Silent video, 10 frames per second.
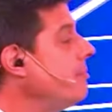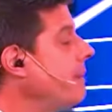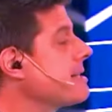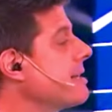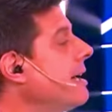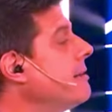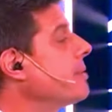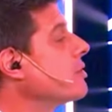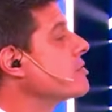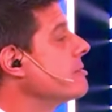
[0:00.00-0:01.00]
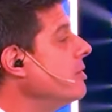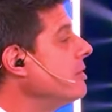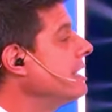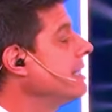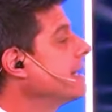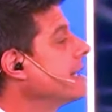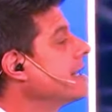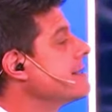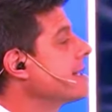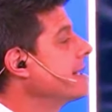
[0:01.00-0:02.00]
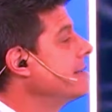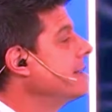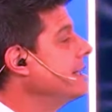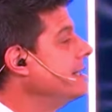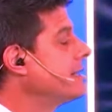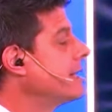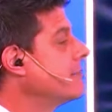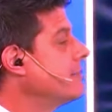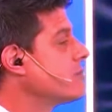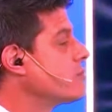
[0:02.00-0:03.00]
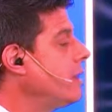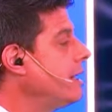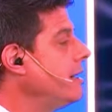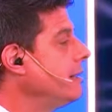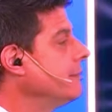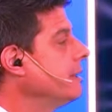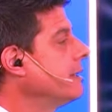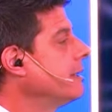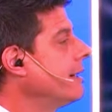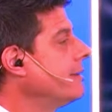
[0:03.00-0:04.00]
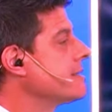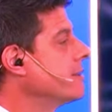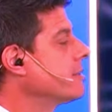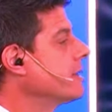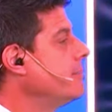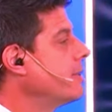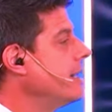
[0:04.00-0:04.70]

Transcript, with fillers: pasada al próximo, que es el intermensual, a ver si lo tenés por